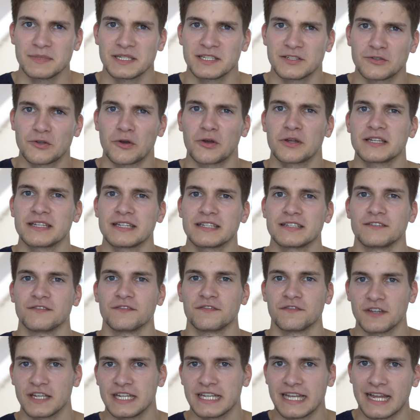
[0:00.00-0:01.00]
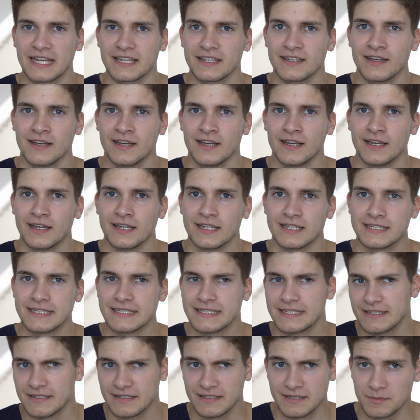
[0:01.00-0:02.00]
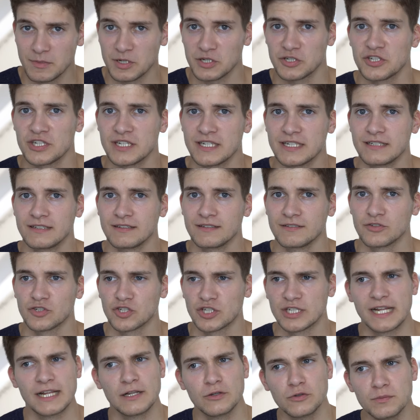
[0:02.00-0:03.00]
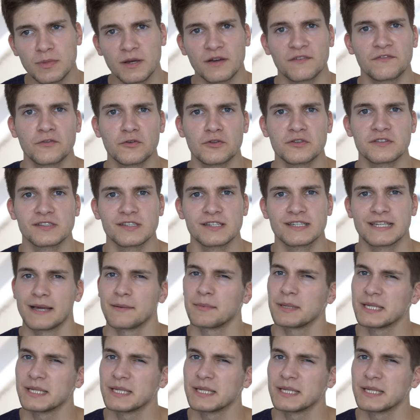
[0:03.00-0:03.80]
mit deutlichen Fehlern, die die Maschine schnell überflüssig,